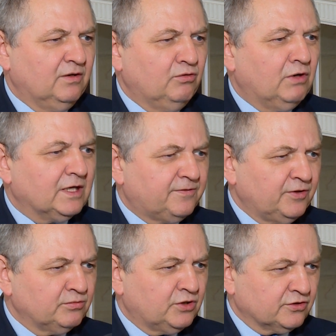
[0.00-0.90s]

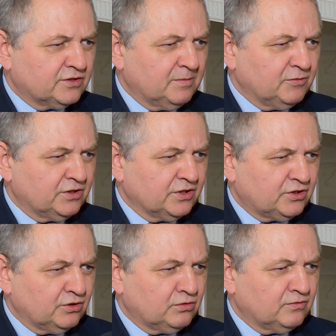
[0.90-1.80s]
ułatwią dostęp do tych
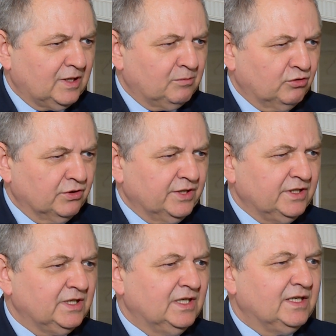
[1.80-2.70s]
środków dla młodych,